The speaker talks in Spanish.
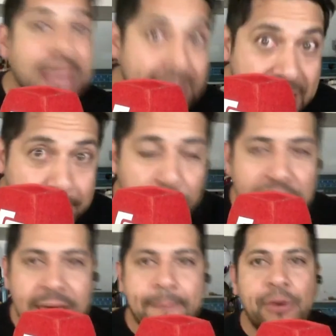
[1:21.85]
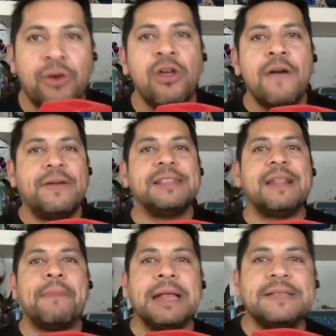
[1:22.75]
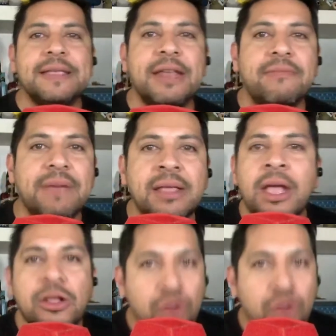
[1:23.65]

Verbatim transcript: Que ayer, por ejemplo, frente al Paris Saint Germain,